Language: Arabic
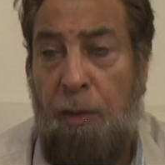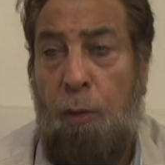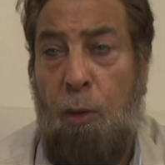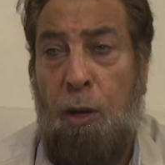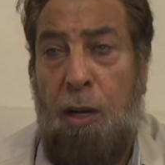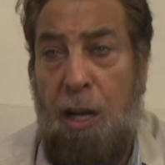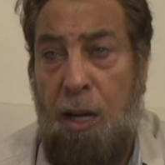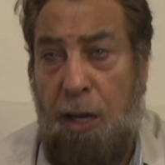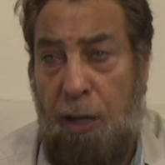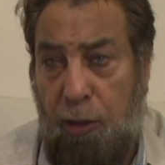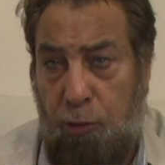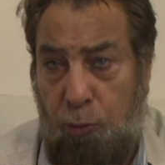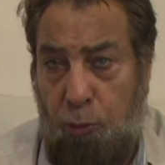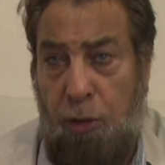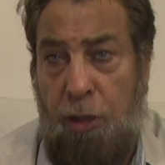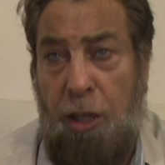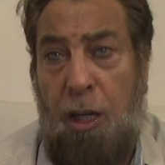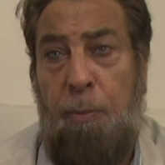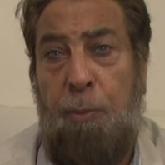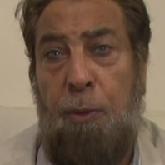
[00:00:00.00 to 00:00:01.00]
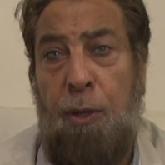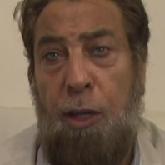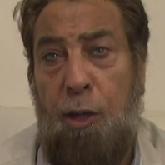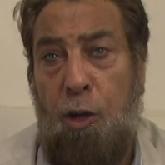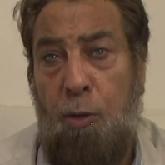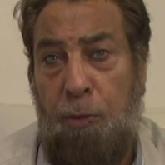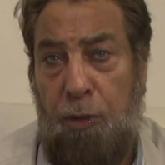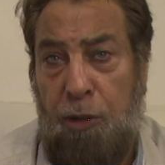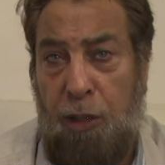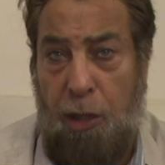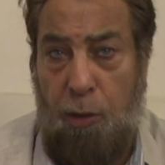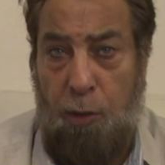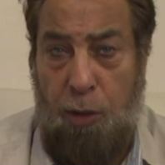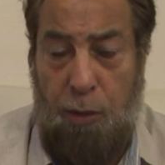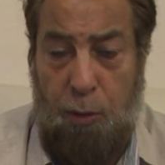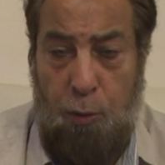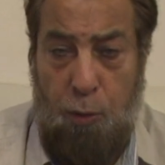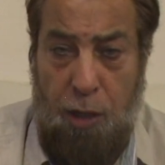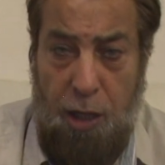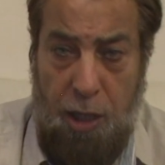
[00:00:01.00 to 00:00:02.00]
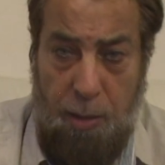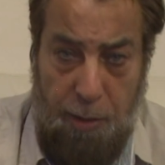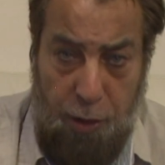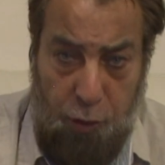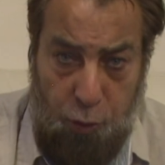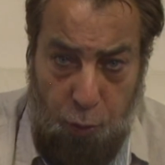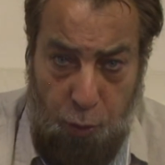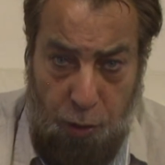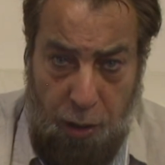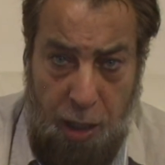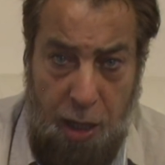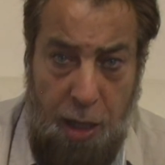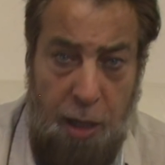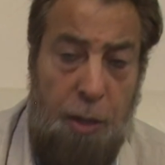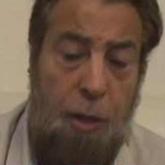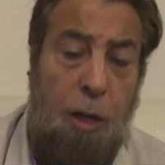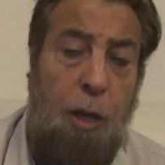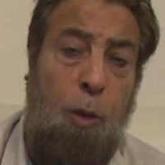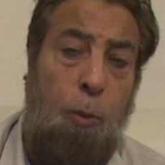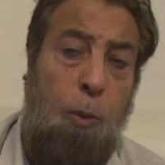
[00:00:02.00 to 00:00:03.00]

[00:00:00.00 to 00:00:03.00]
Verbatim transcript: وقال الرسول يا ربنا قوم اتخذ هذا القران مهجورا